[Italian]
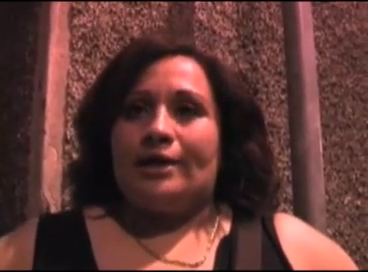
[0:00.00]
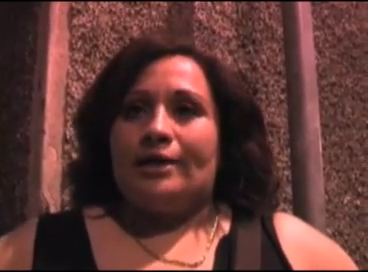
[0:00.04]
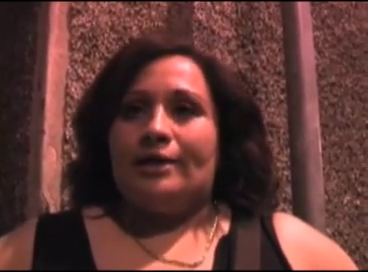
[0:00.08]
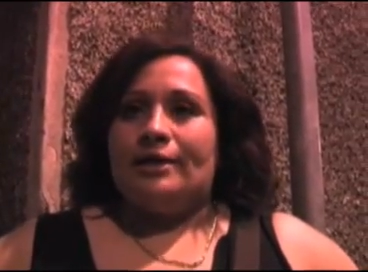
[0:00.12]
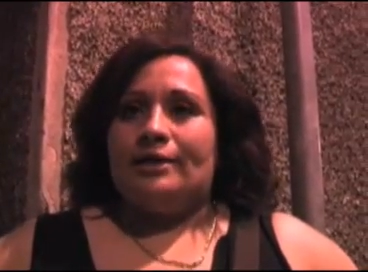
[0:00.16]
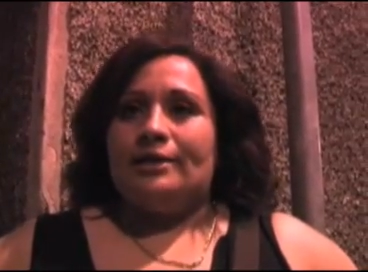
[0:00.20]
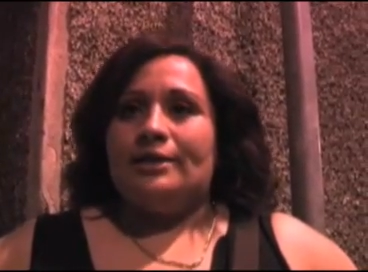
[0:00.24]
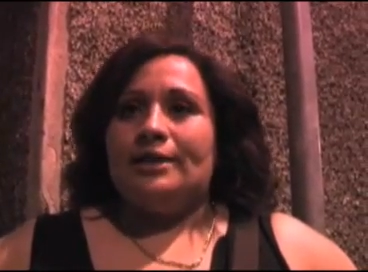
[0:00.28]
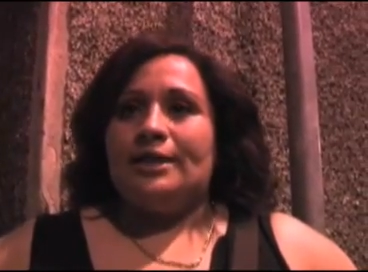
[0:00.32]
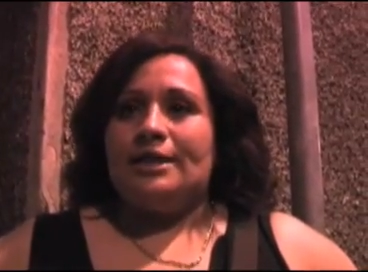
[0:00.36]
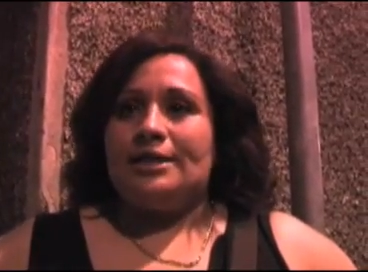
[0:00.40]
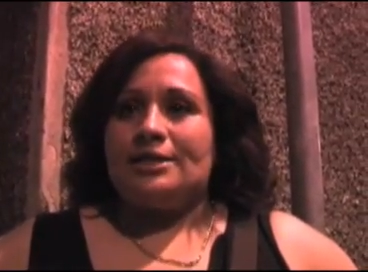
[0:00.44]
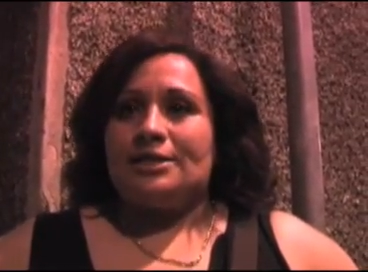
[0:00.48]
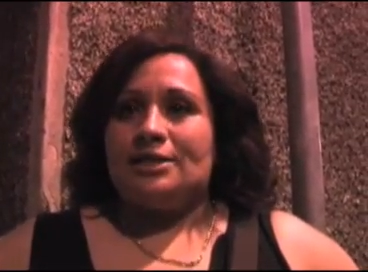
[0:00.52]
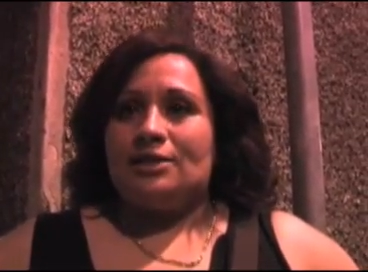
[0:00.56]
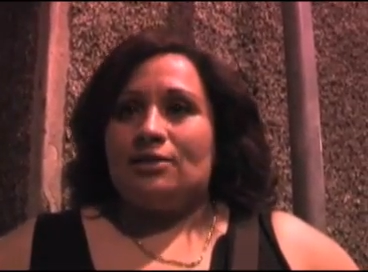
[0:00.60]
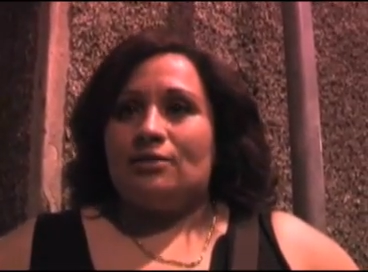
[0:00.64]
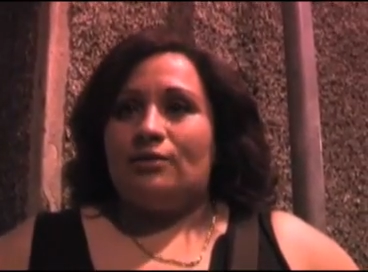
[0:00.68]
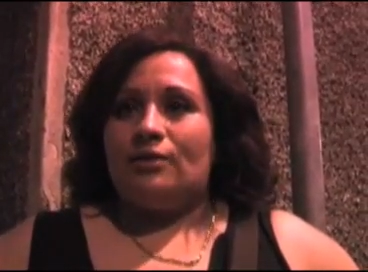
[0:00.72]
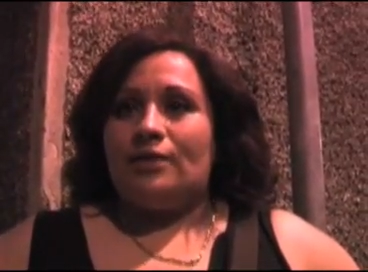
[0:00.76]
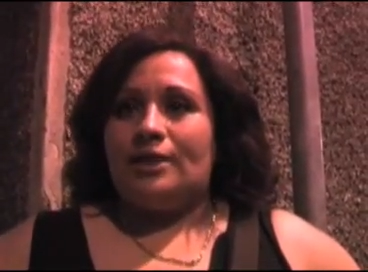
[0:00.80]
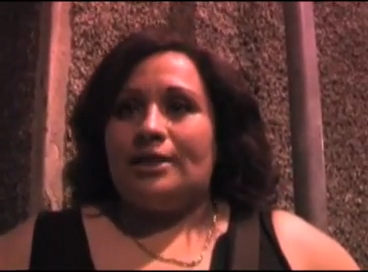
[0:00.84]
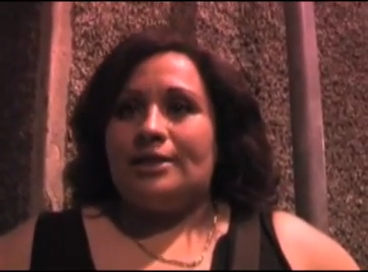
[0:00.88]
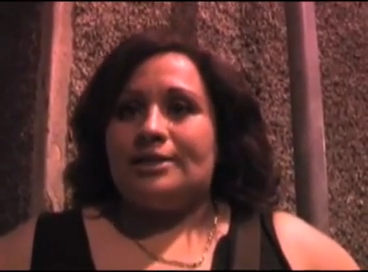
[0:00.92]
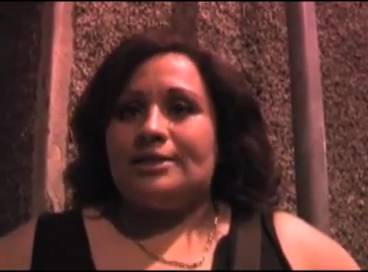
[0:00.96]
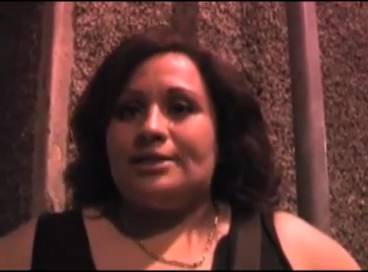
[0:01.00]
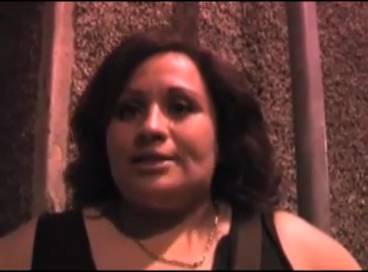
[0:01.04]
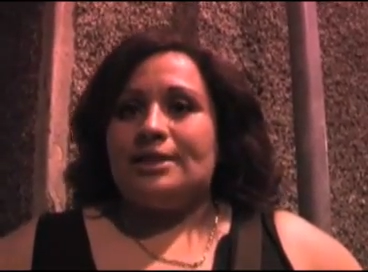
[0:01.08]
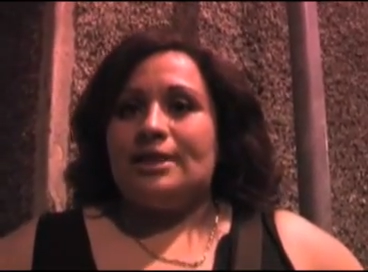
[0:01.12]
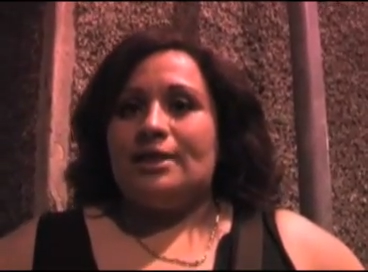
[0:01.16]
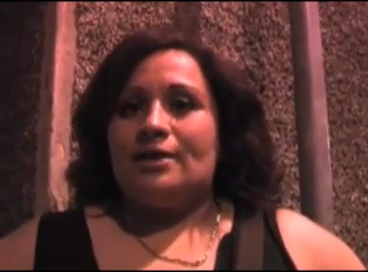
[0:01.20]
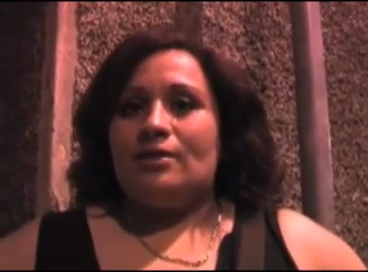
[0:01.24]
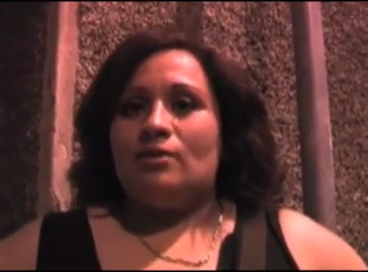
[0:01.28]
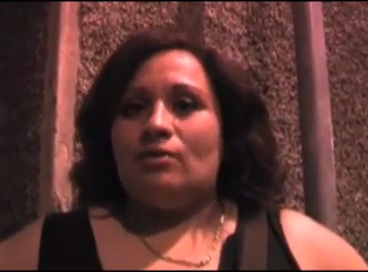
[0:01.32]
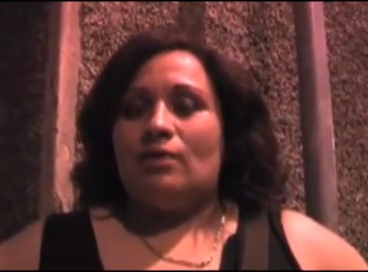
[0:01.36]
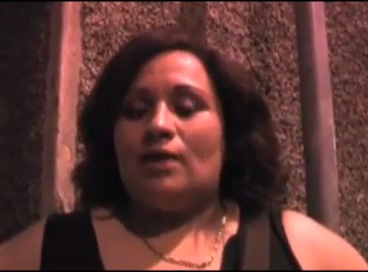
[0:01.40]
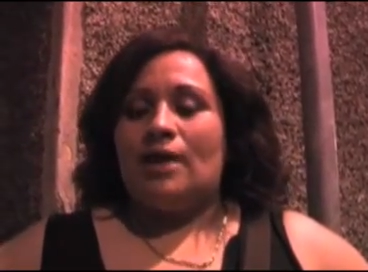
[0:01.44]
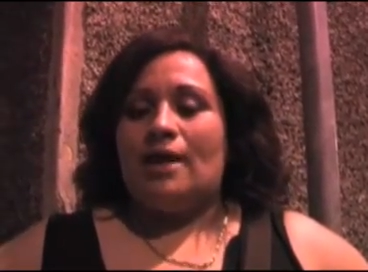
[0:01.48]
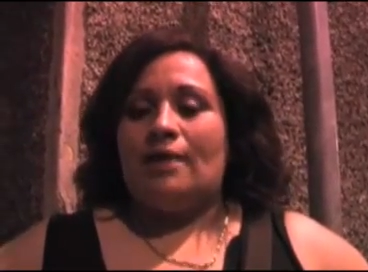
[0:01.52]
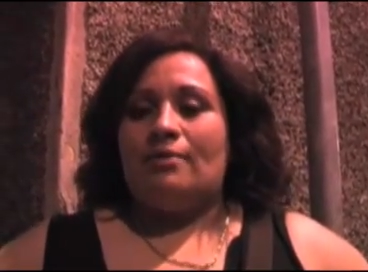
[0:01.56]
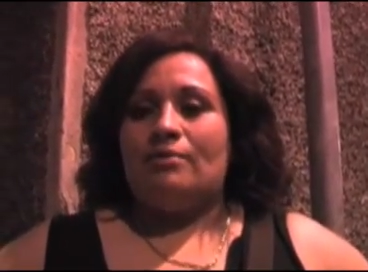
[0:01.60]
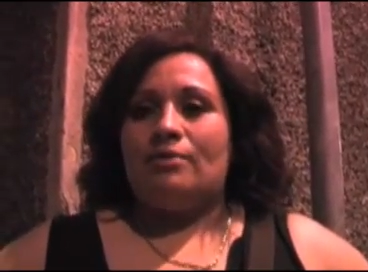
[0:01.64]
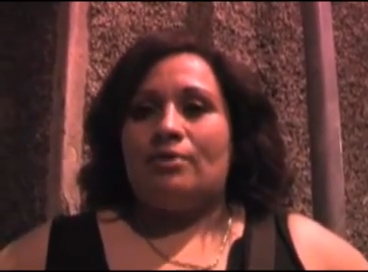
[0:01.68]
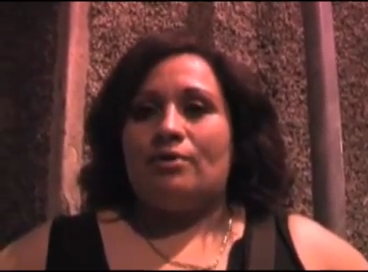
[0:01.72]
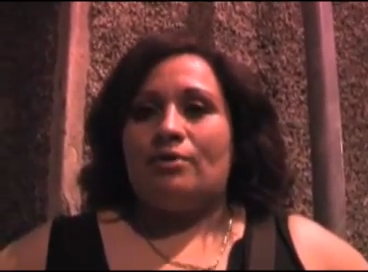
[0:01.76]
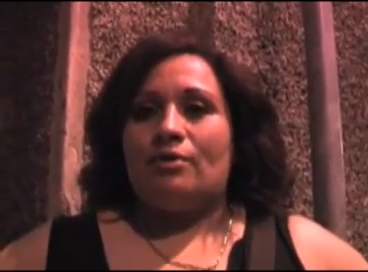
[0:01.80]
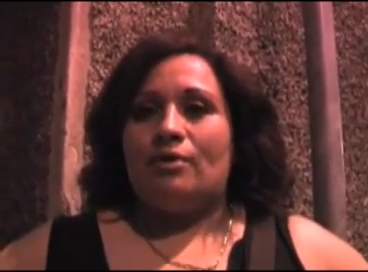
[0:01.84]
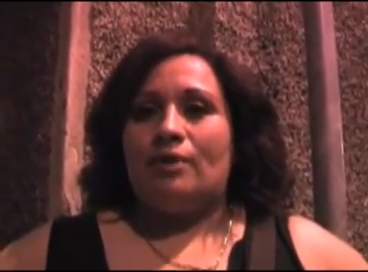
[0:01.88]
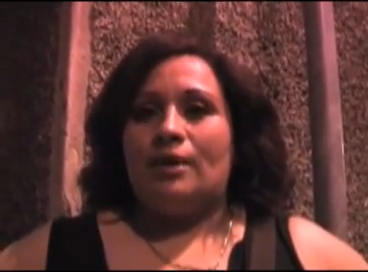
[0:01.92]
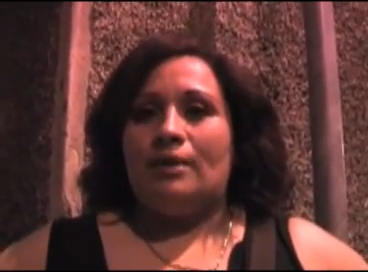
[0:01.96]
un piacere ai due colleghi di
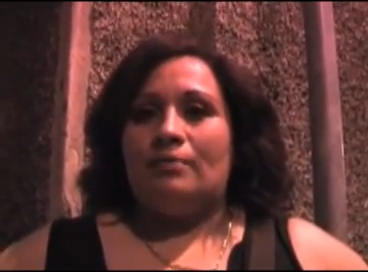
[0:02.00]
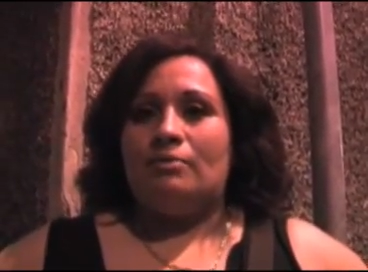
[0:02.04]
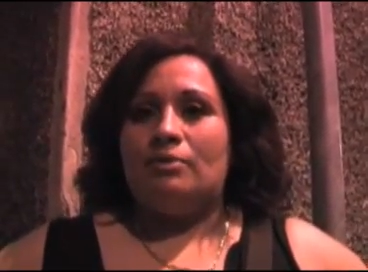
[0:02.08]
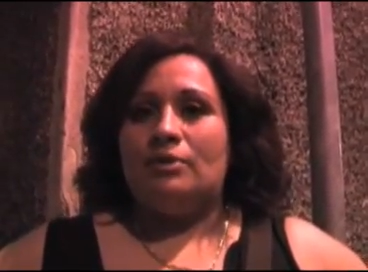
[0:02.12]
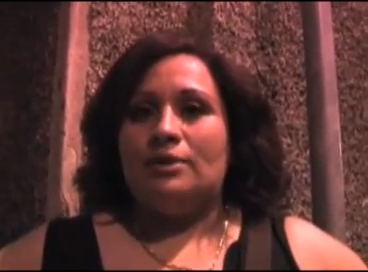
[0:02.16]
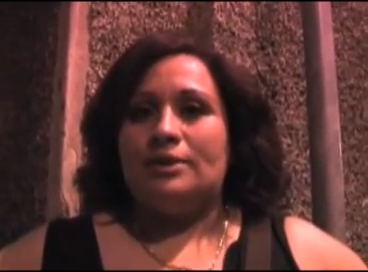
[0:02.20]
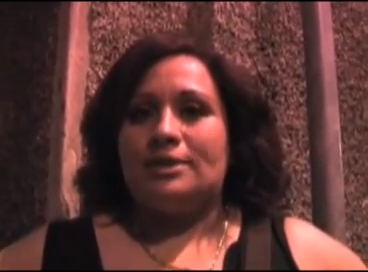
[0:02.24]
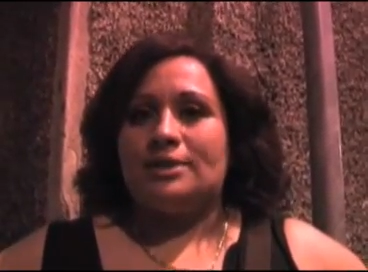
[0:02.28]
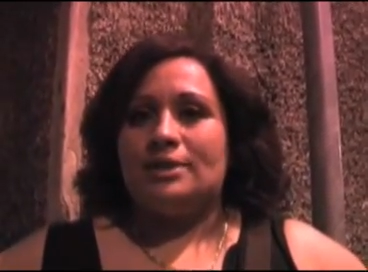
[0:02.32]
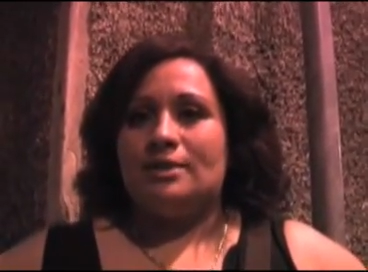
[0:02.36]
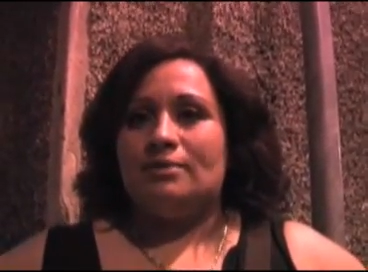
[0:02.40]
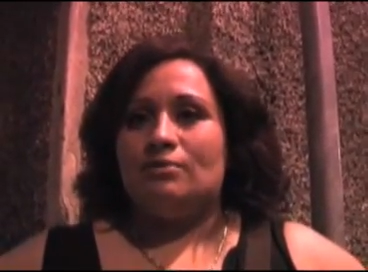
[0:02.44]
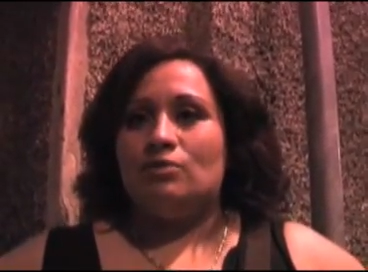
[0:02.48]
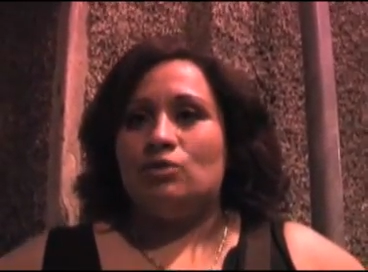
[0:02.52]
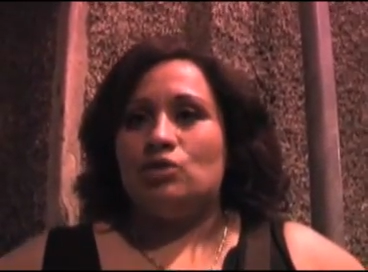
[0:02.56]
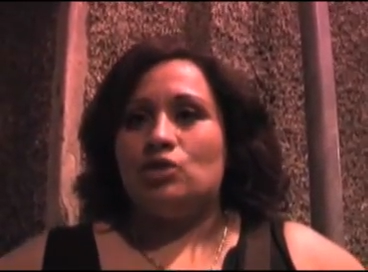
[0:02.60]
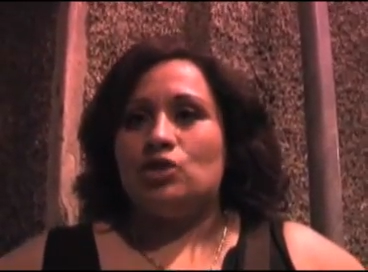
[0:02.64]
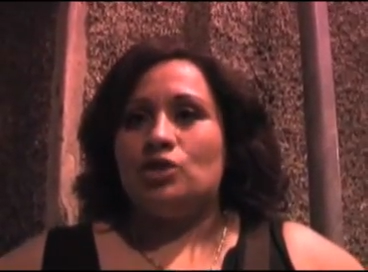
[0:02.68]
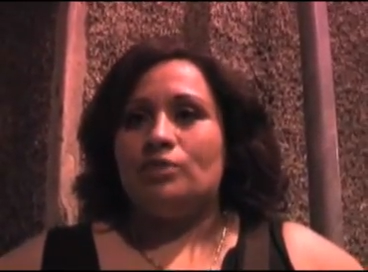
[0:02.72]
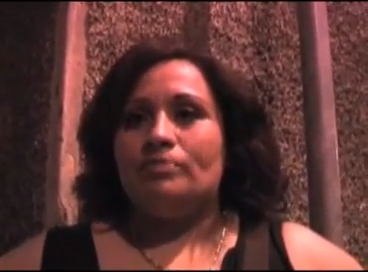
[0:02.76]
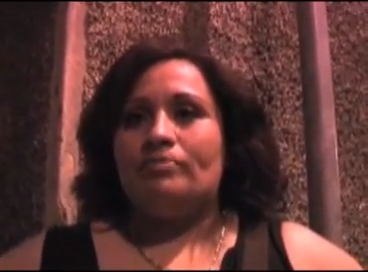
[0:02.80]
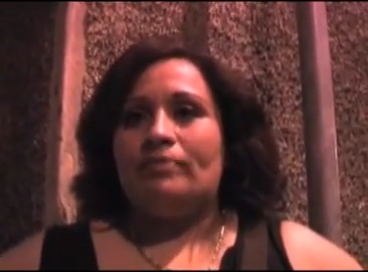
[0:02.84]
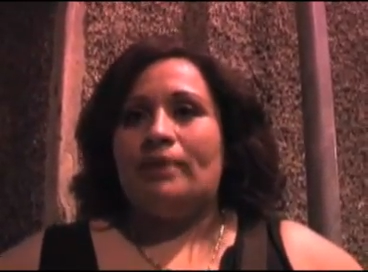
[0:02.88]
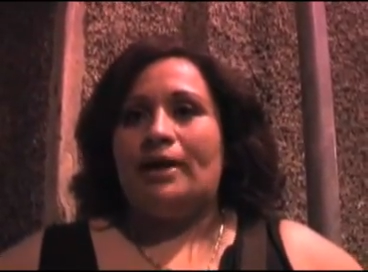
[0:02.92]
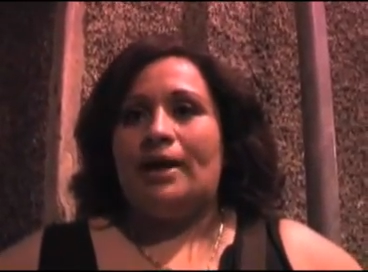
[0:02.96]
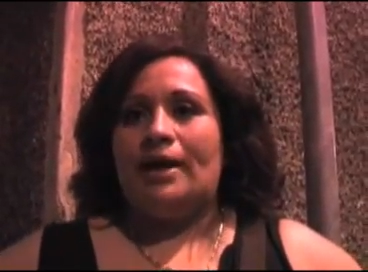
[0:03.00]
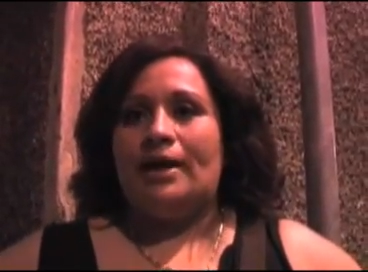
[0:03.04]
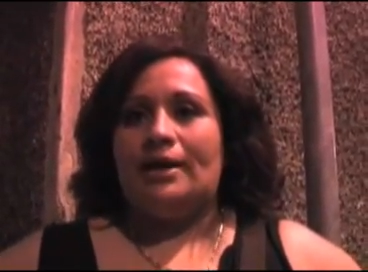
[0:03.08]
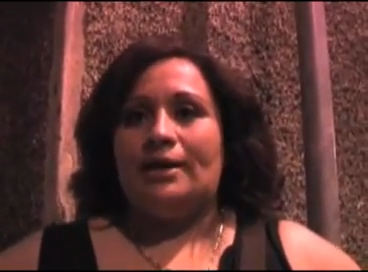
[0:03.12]
Fratelli d'Italia e una